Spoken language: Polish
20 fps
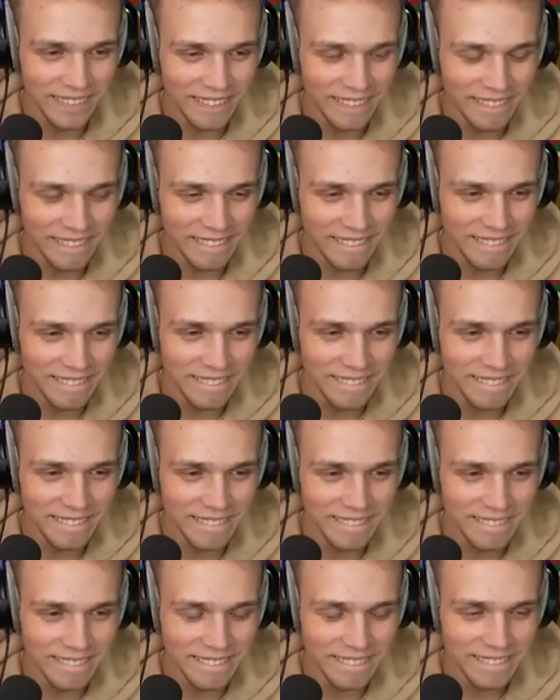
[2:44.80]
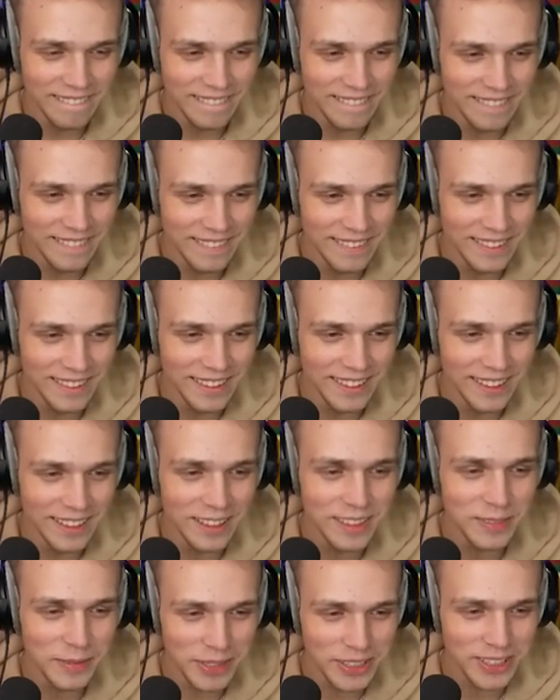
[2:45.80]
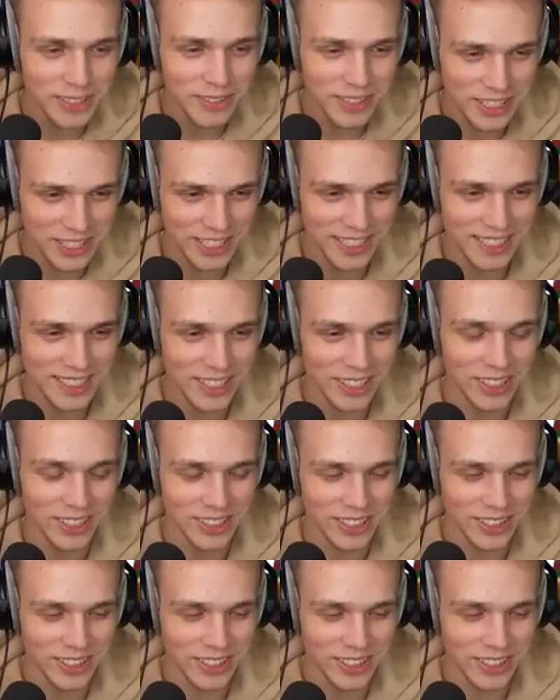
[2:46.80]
suszarka z Mediamarkt. Bo to właśnie tak, jest to,